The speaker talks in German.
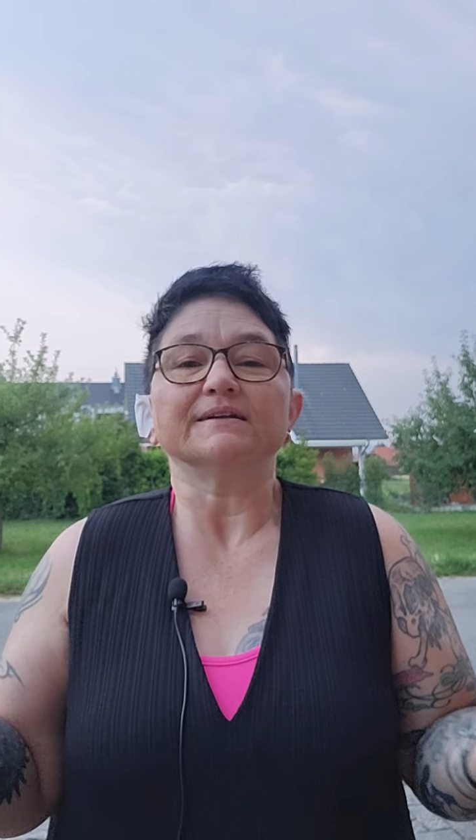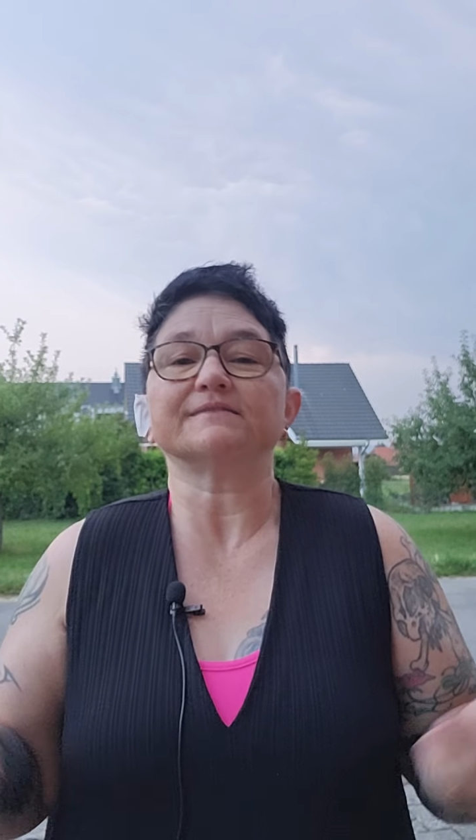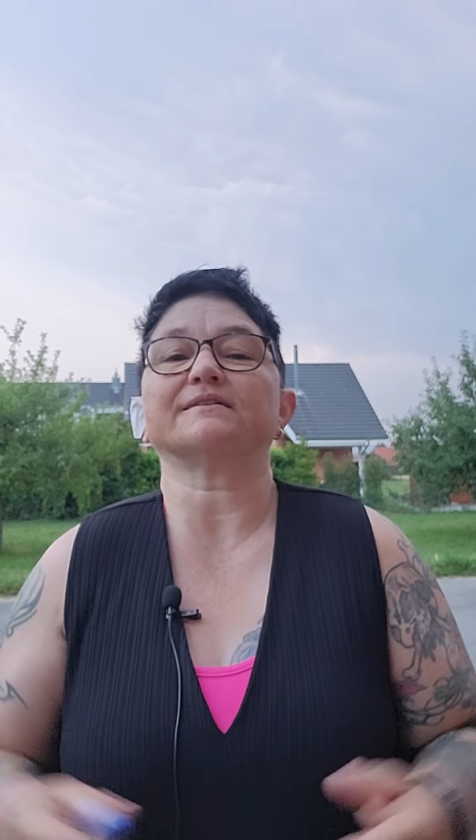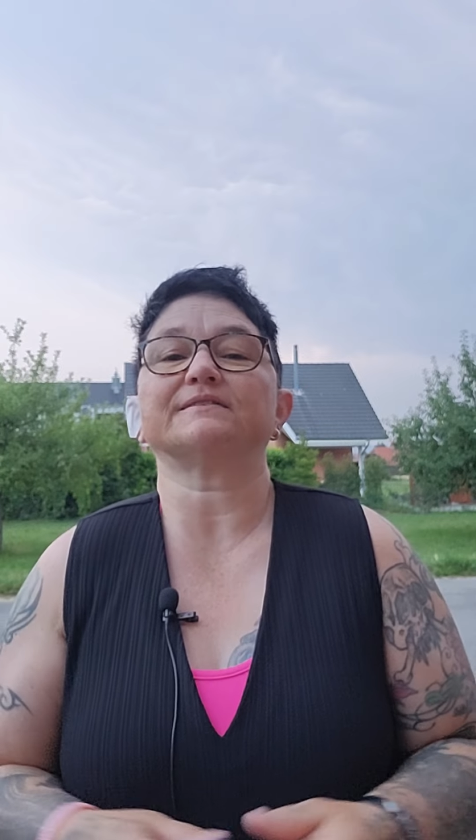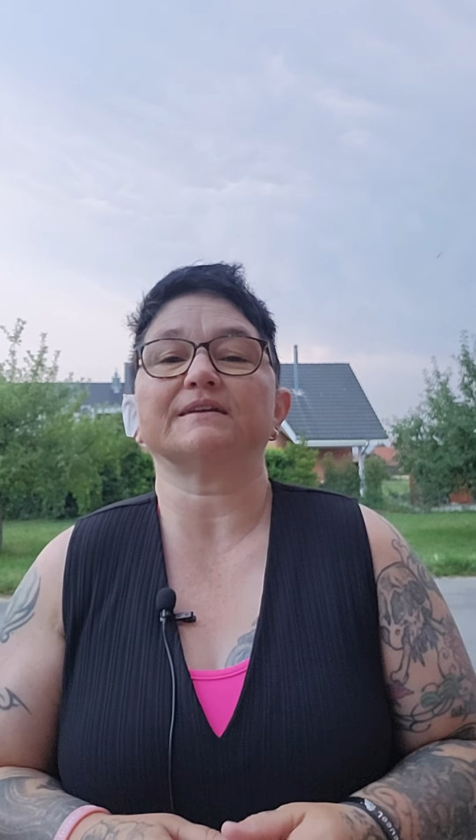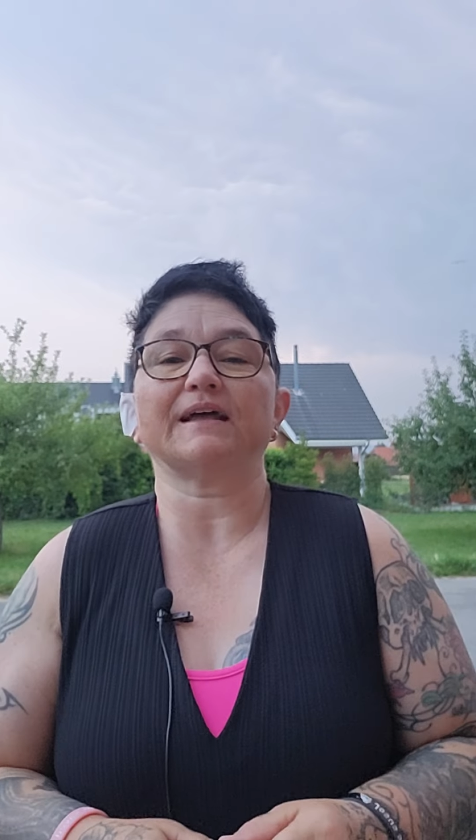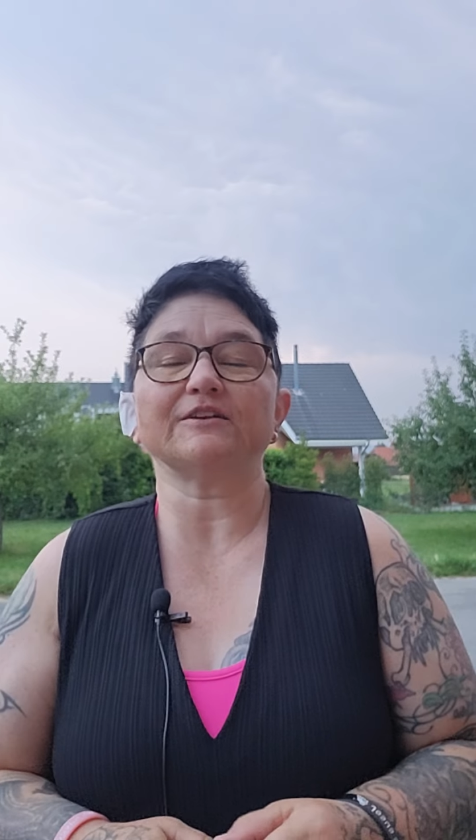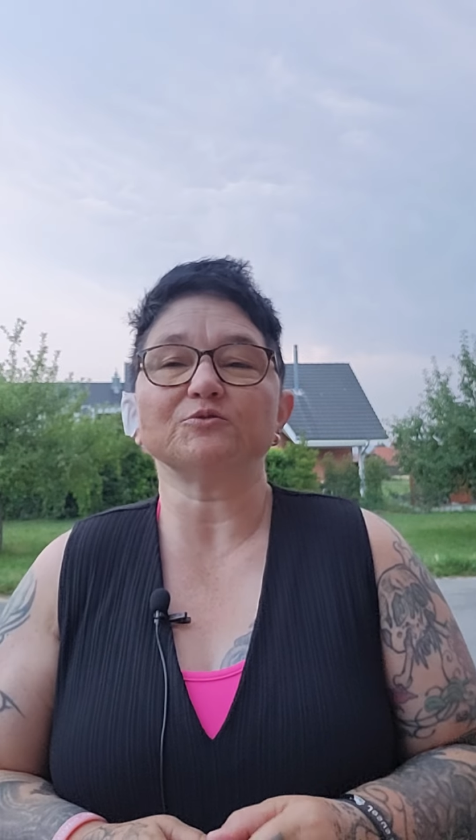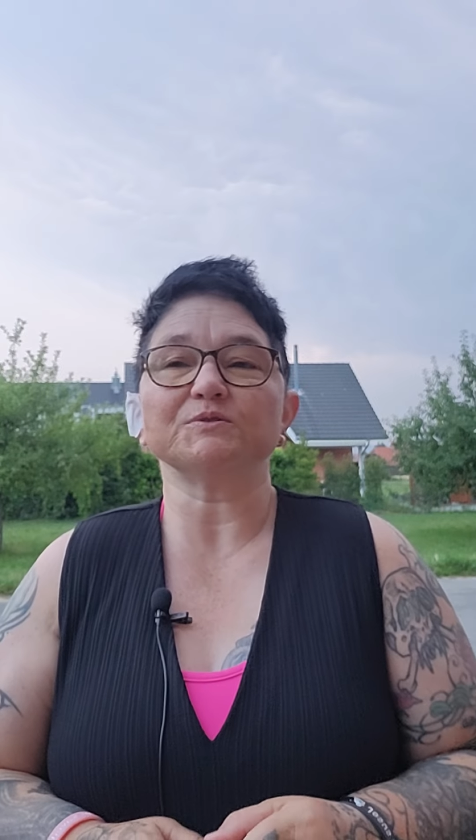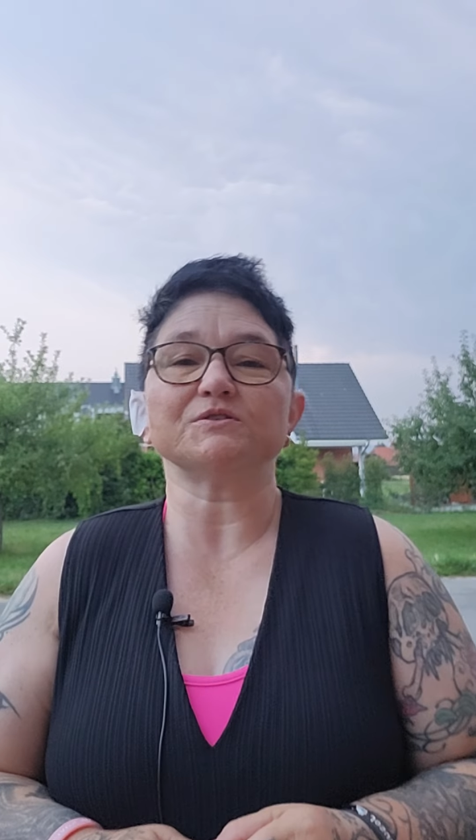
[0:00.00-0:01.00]
Und sagte, er,
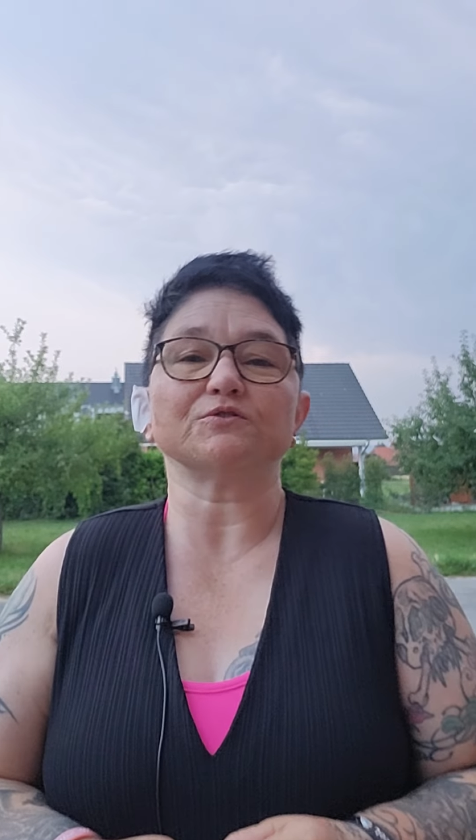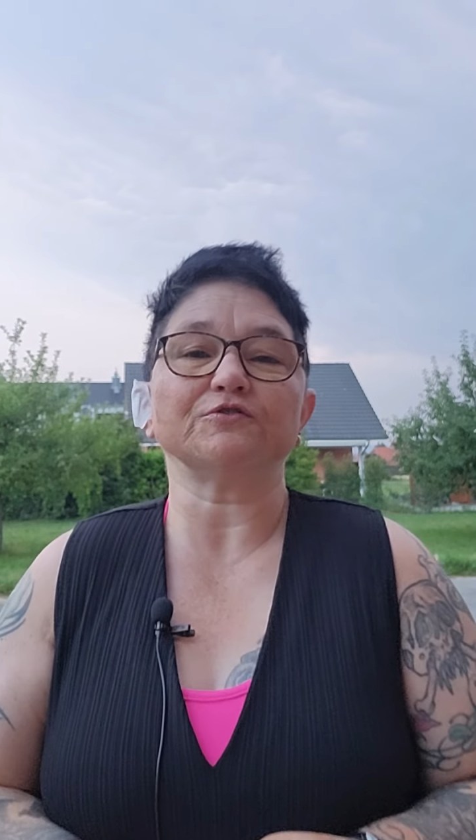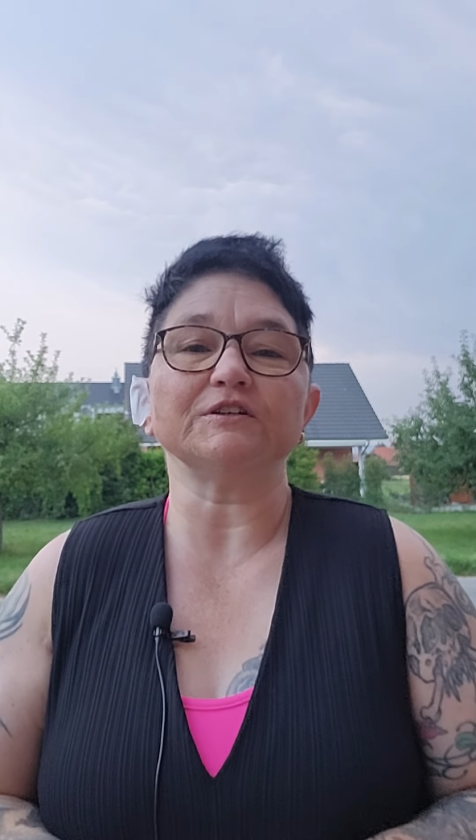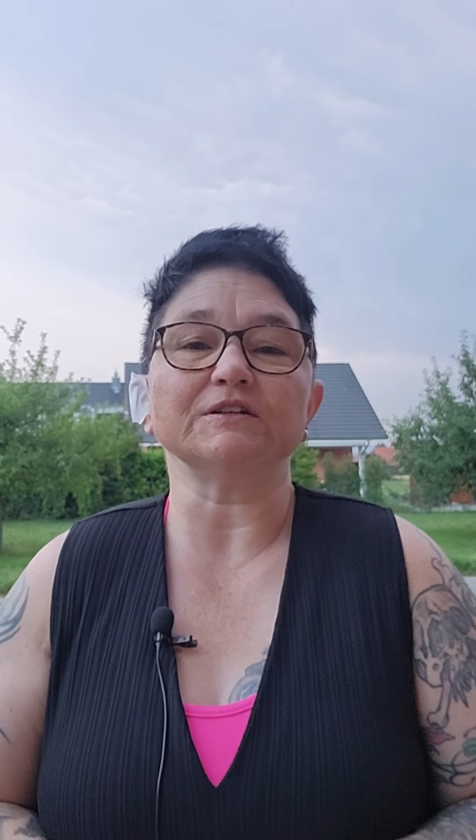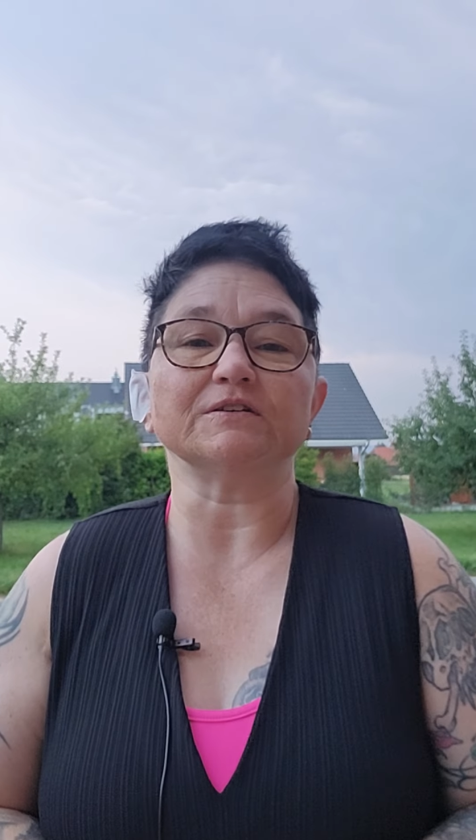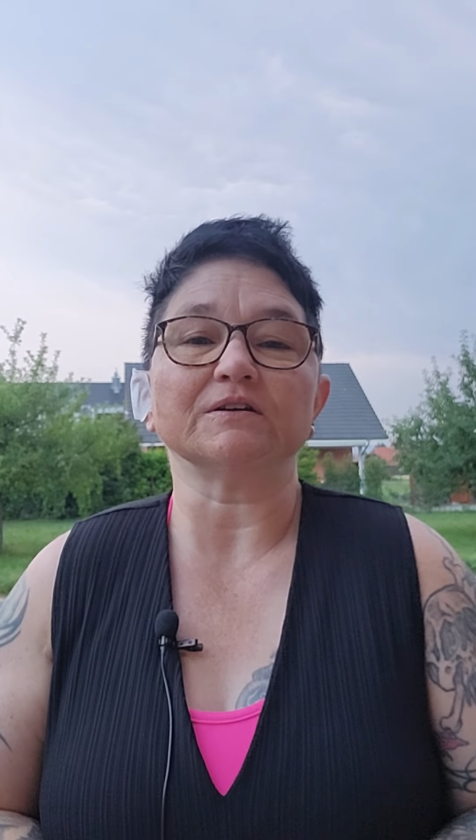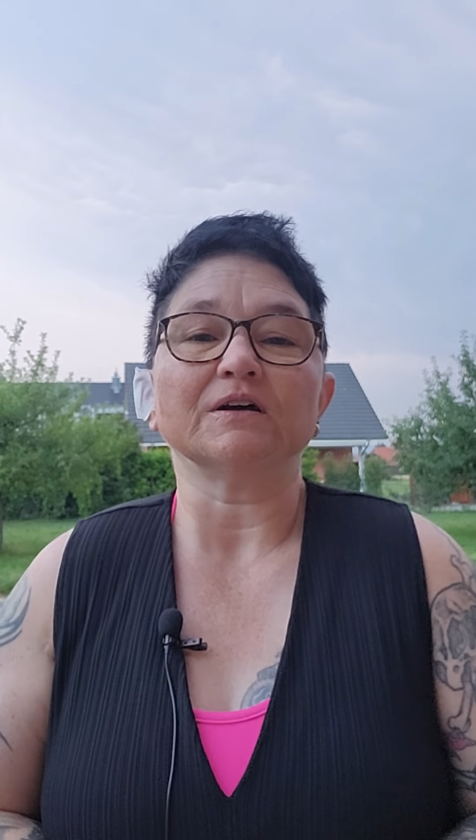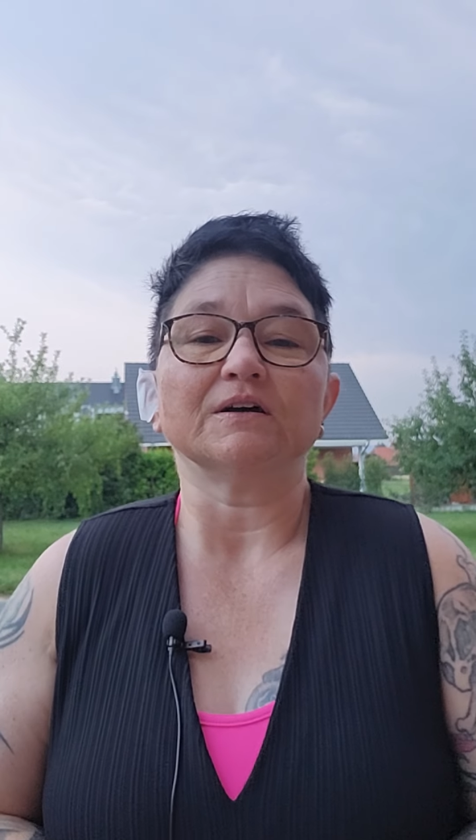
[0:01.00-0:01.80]
nein, du bist zu viert.